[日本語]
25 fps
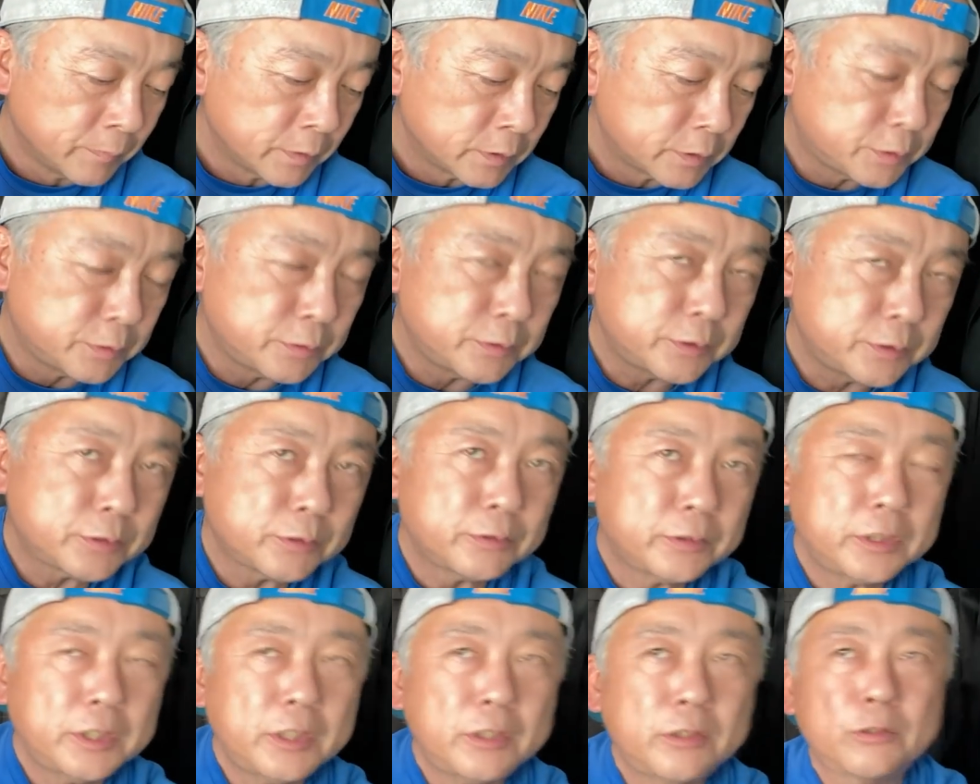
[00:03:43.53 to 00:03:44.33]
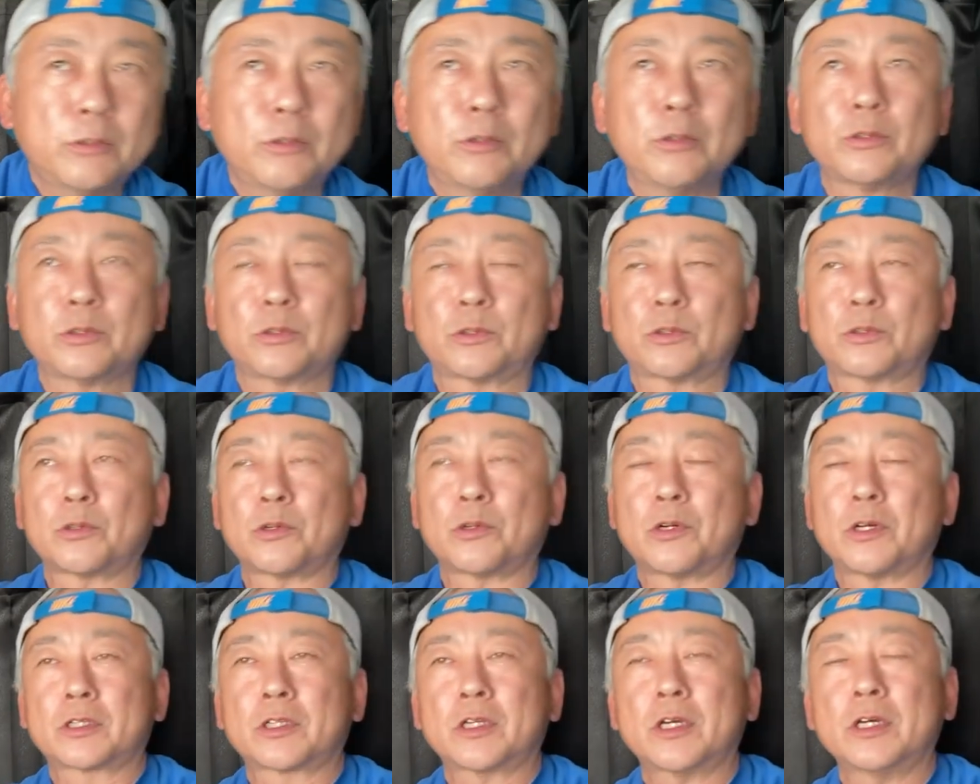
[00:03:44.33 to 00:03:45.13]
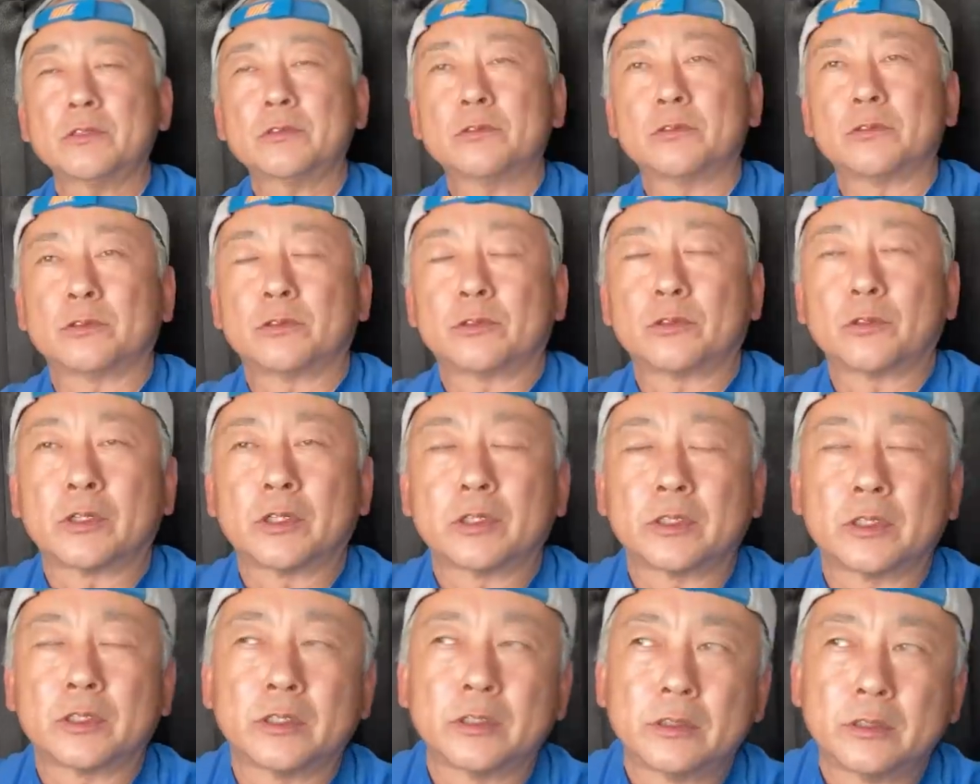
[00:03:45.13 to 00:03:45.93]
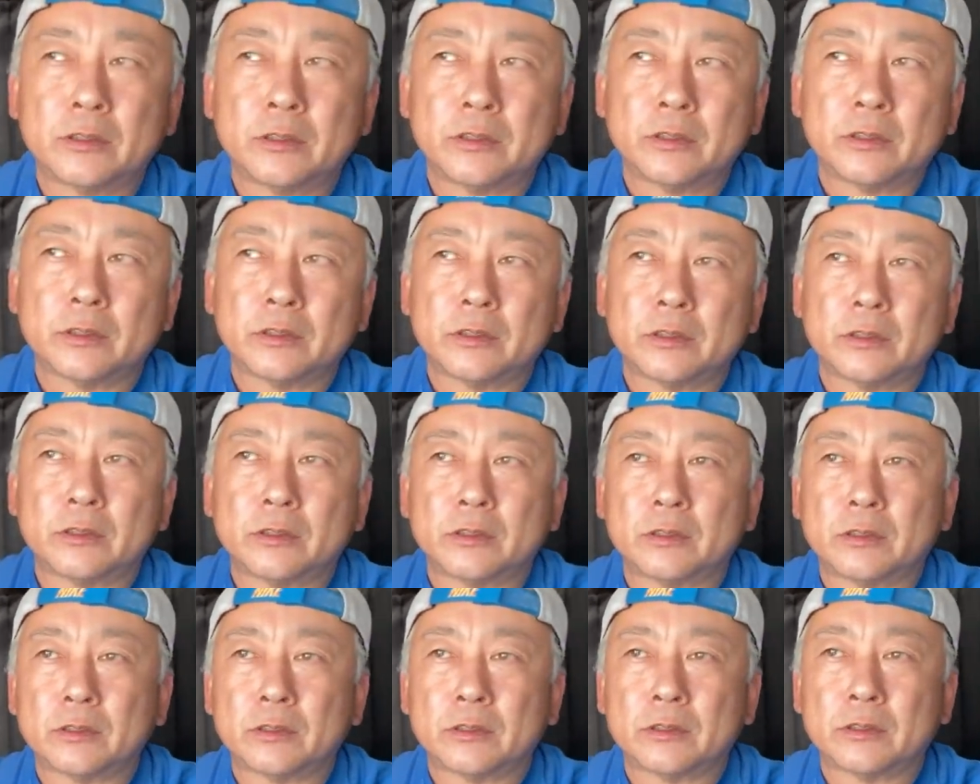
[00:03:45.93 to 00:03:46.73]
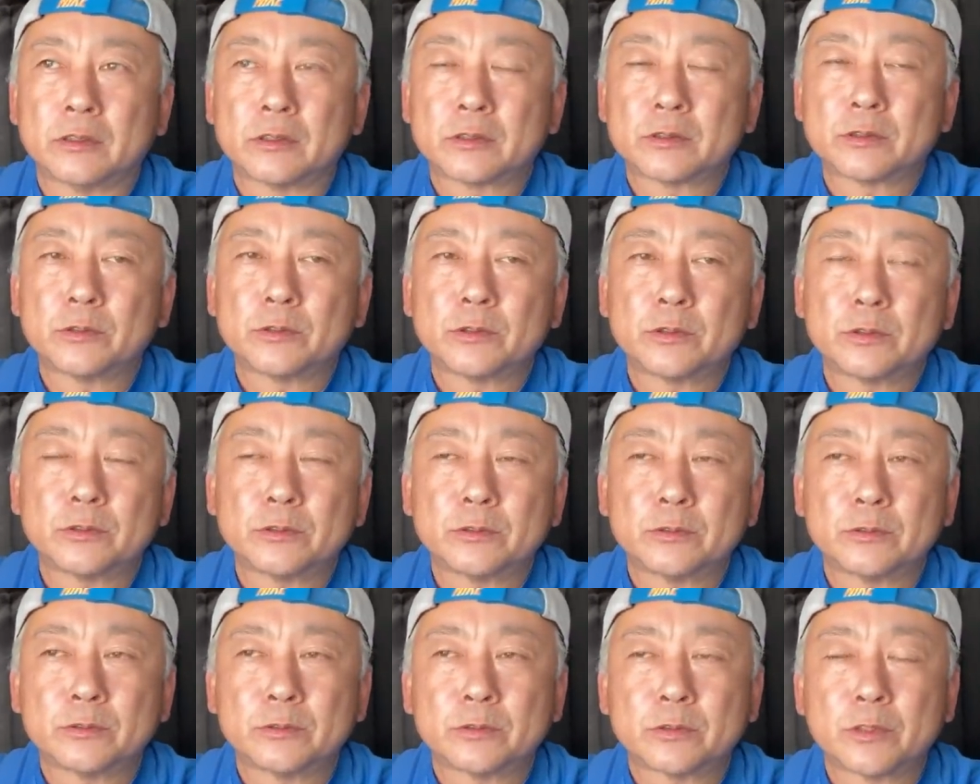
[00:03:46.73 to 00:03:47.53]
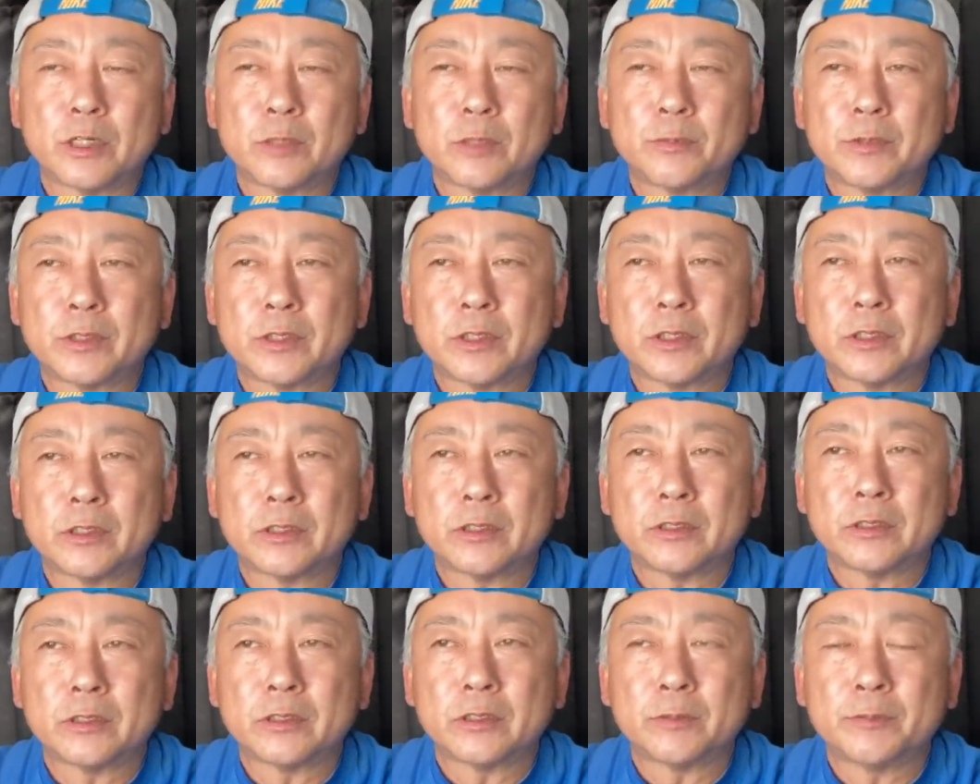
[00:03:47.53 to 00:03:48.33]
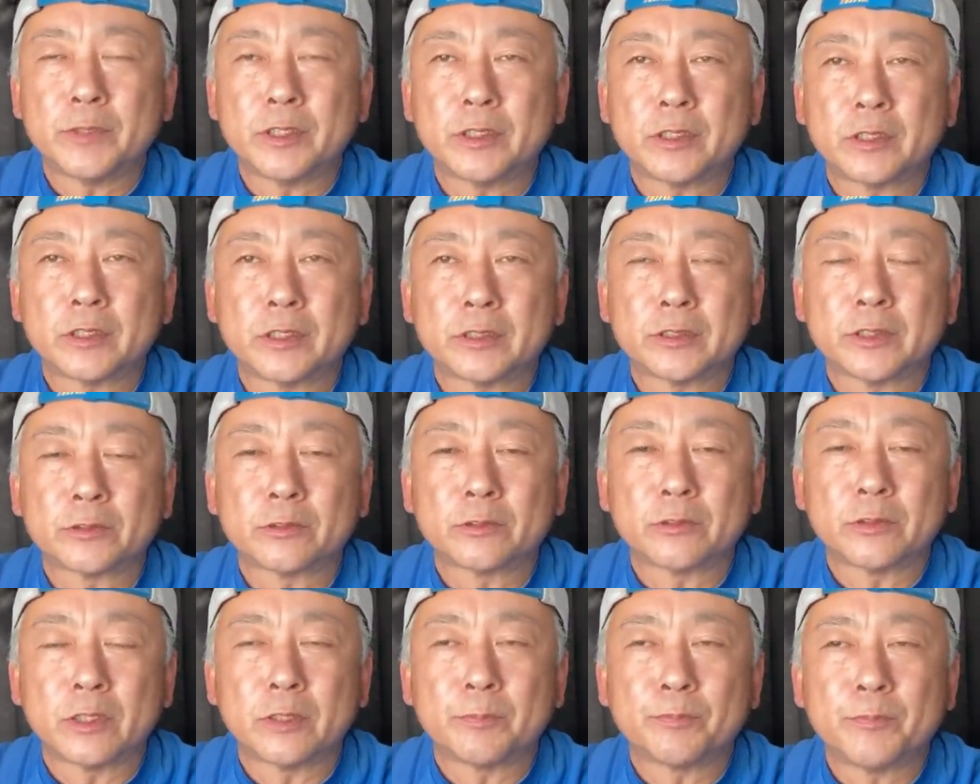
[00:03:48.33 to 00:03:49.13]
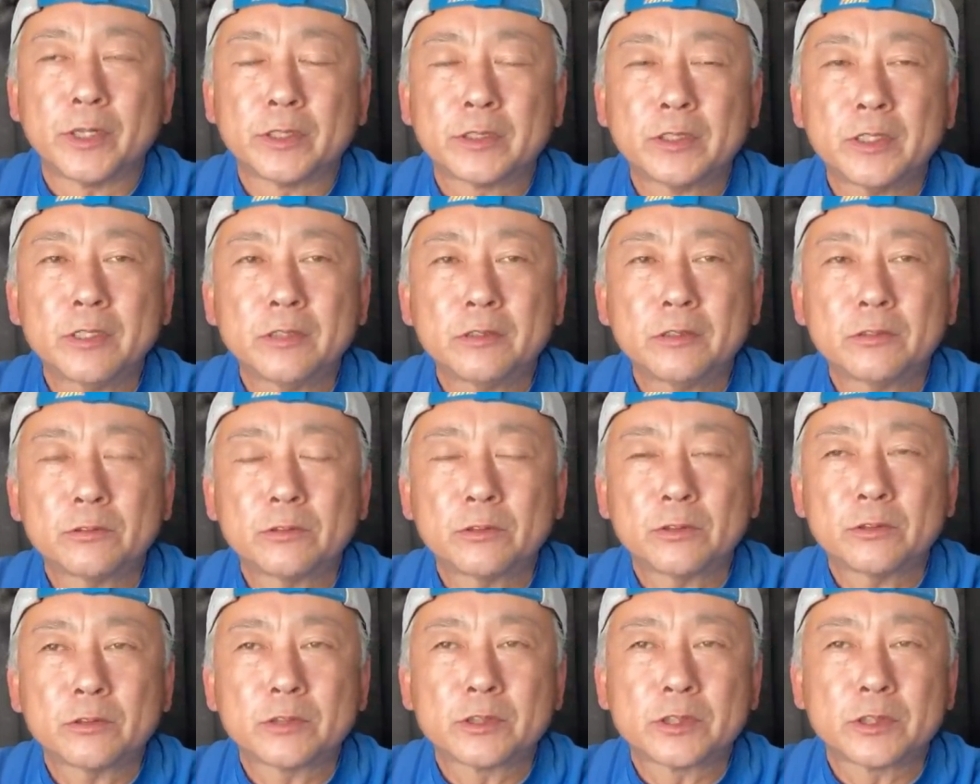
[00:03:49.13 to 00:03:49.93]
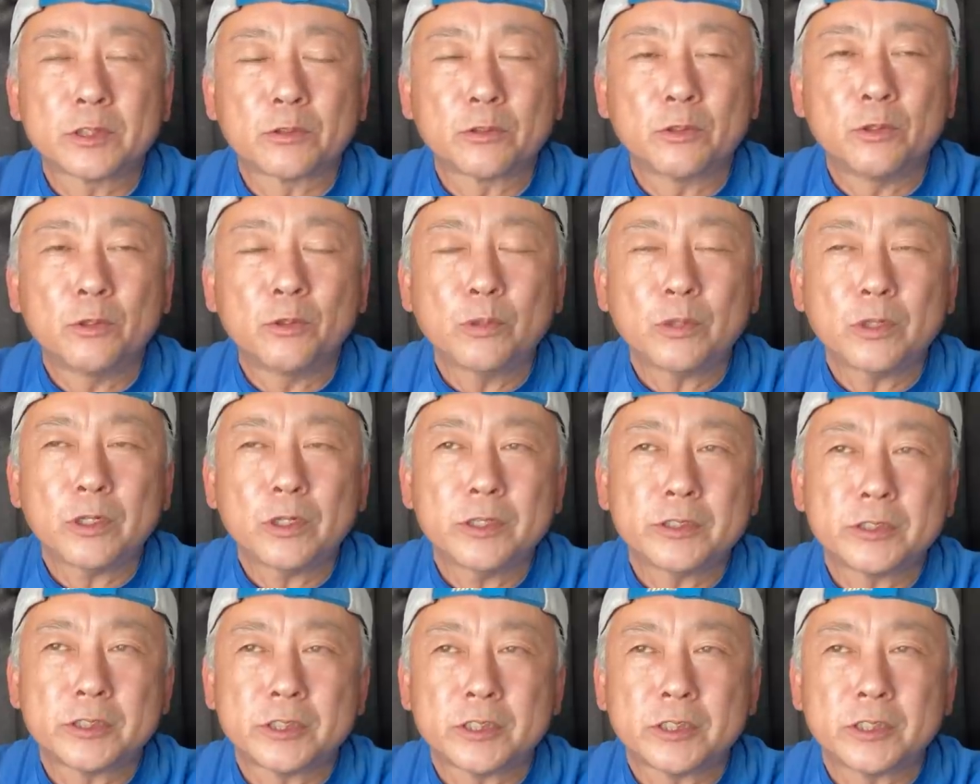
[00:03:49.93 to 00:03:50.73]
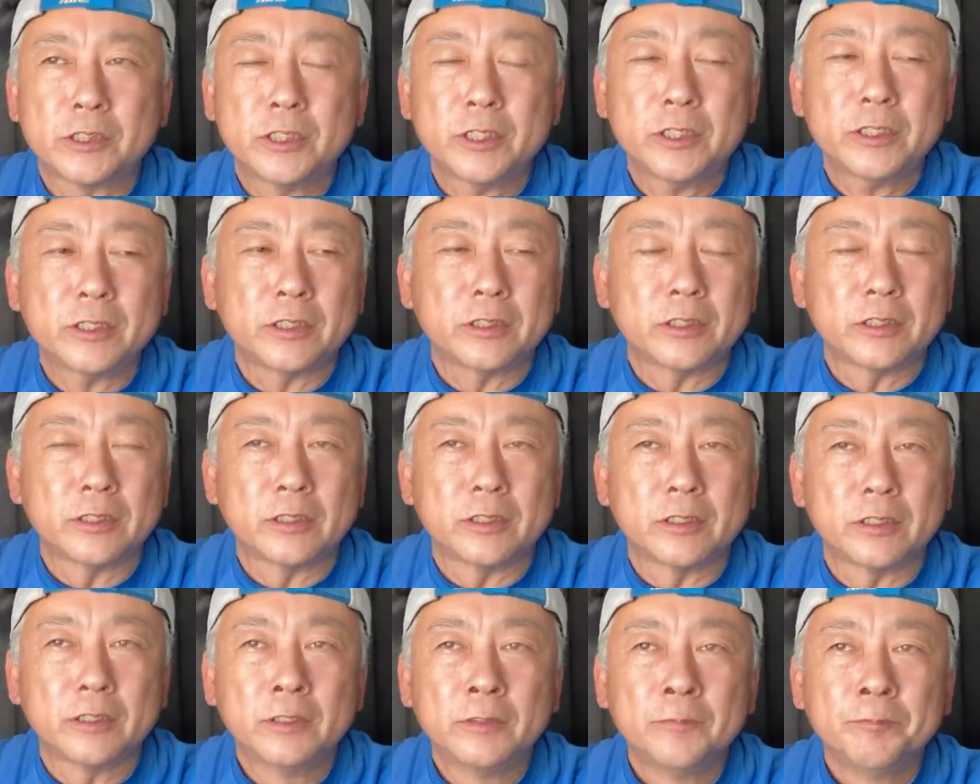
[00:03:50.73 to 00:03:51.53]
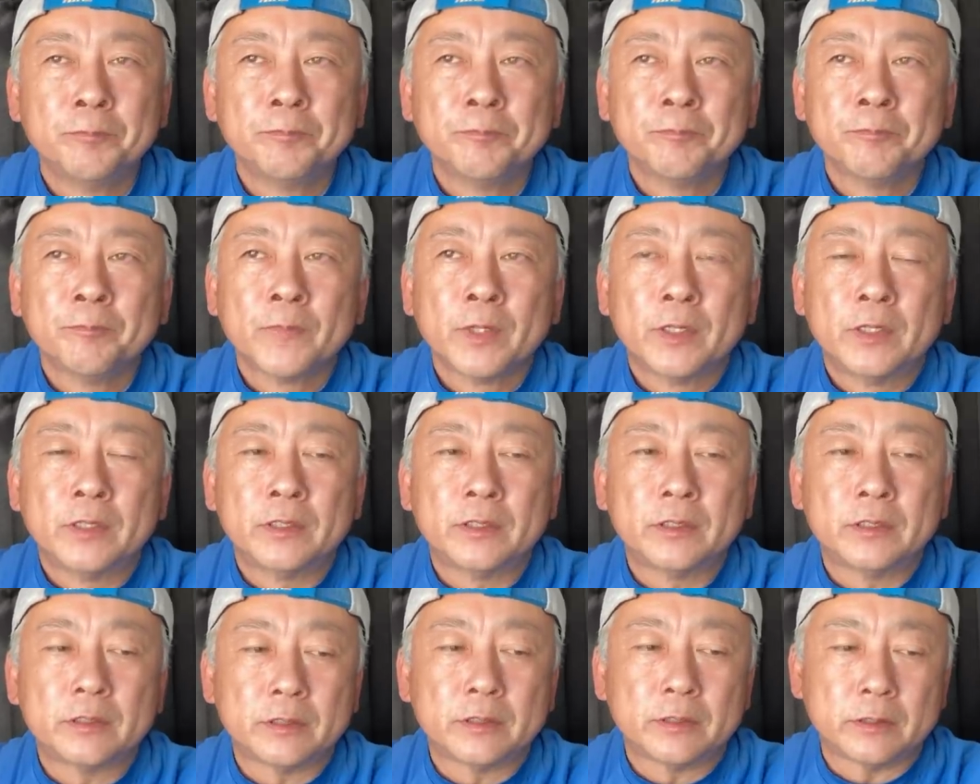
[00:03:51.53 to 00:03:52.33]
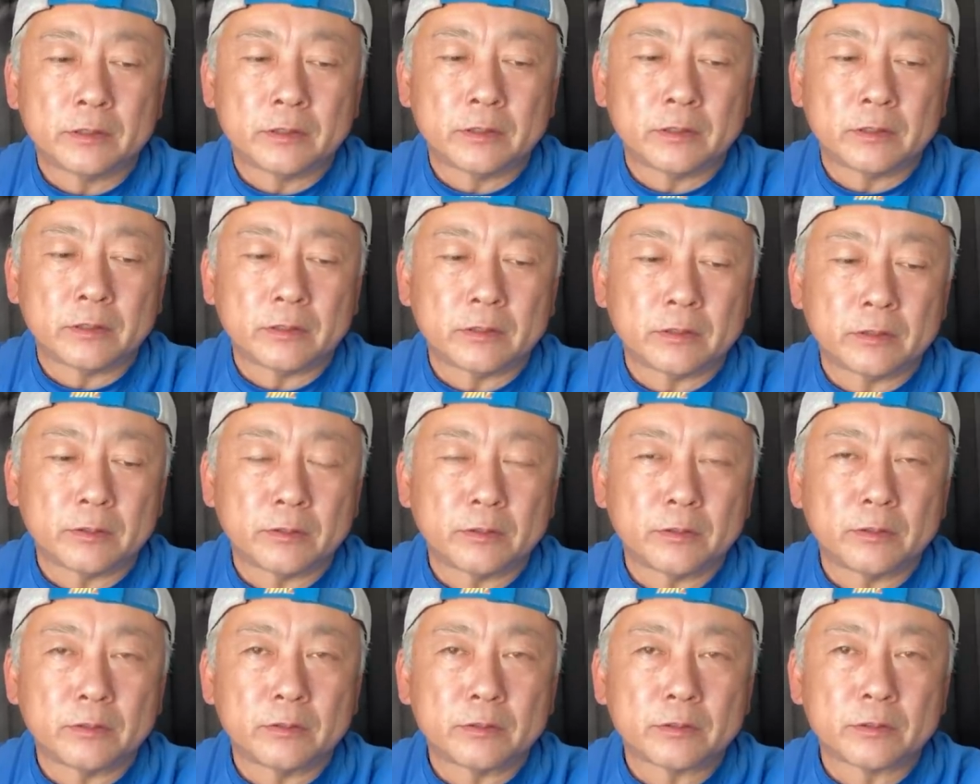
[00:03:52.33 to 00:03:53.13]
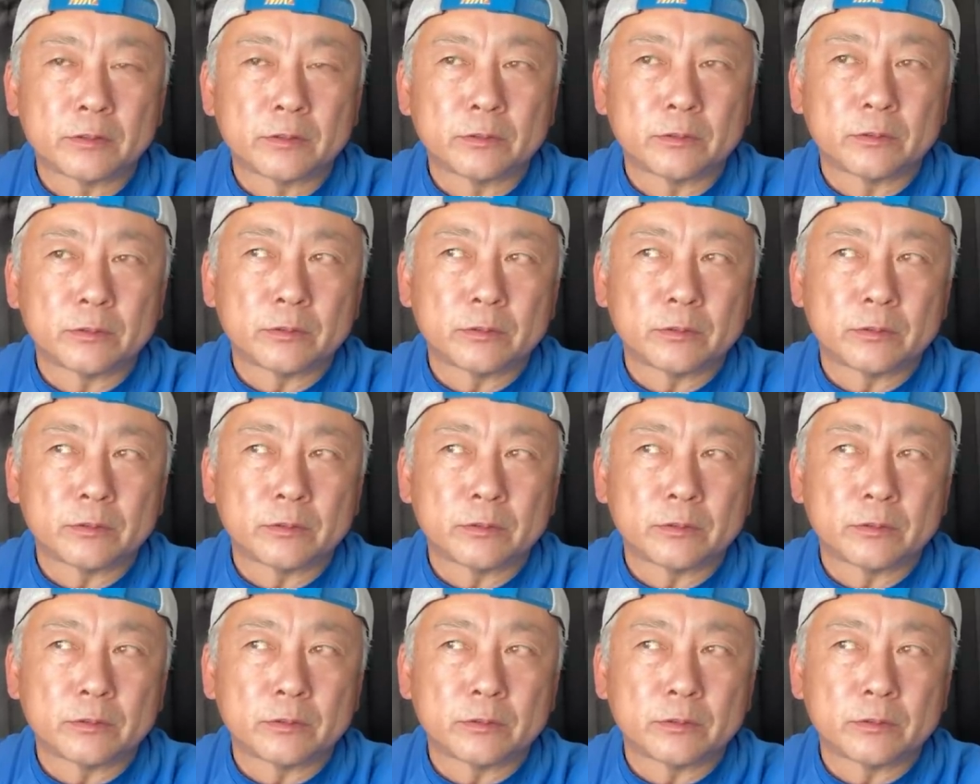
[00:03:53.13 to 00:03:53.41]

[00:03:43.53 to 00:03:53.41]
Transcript: 通常ニコンとかキャノンとかね、えー、そういうカメラメーカーだとね、パテントとして公開しないんでね、えー、その、